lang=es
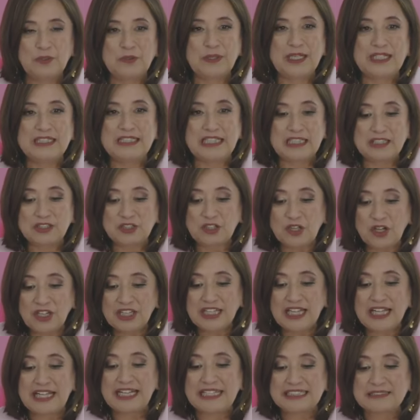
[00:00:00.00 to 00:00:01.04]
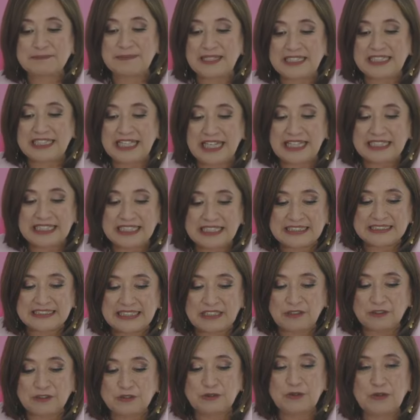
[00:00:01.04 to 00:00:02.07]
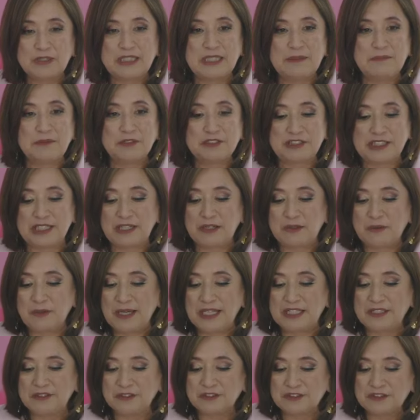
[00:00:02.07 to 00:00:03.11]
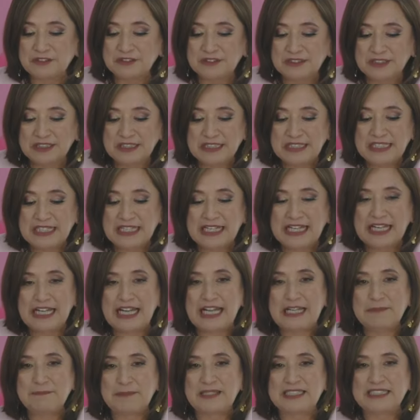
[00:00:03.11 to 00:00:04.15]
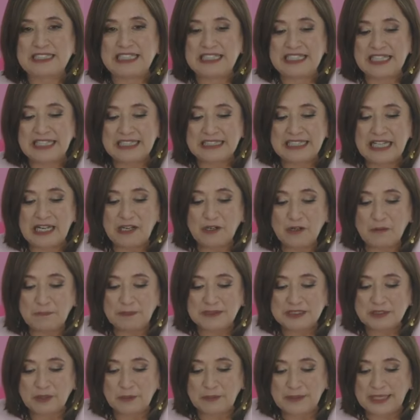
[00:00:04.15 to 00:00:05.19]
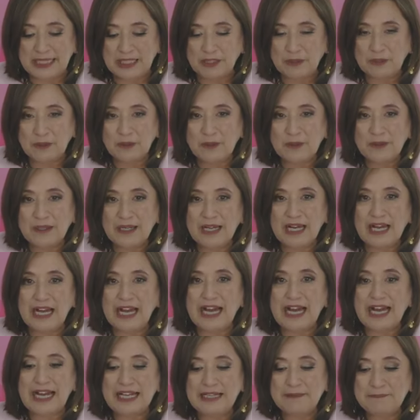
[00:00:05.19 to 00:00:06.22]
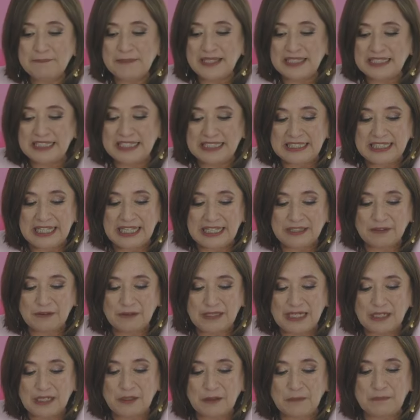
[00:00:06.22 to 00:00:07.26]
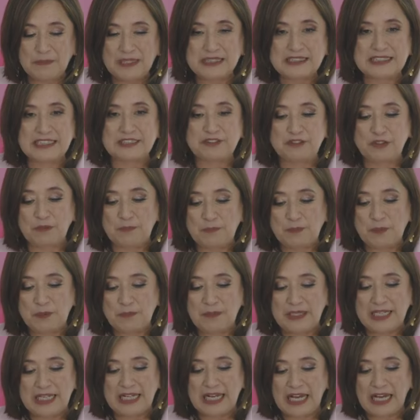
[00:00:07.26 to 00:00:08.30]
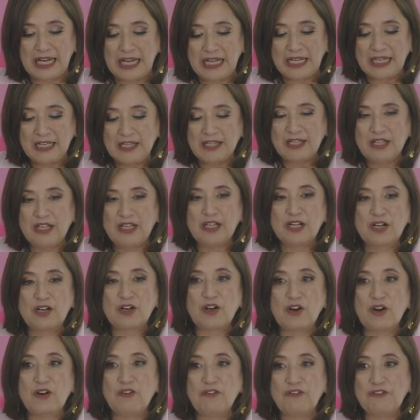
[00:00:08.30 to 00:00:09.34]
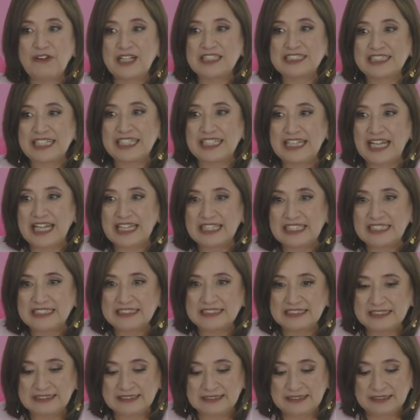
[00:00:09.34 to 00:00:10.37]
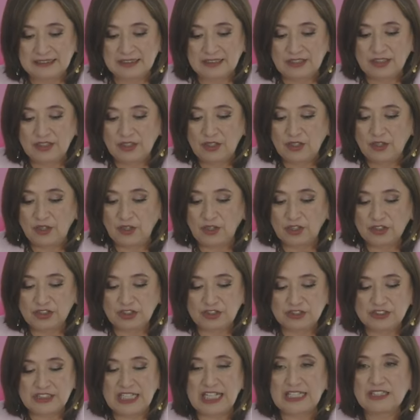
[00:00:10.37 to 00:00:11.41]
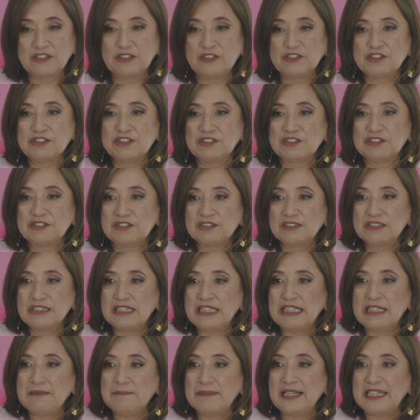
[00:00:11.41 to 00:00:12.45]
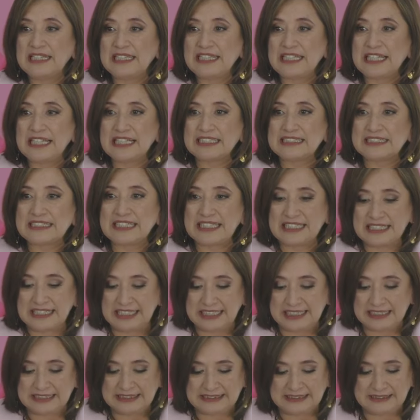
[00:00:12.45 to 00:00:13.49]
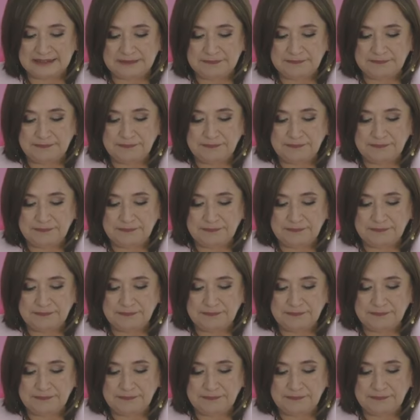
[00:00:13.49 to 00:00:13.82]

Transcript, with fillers: Durante todas las mañanas de los últimos cinco años, el presidente López Obrador ha envenenado la conversación pública con falsedades, otros datos y mentiras cínicas.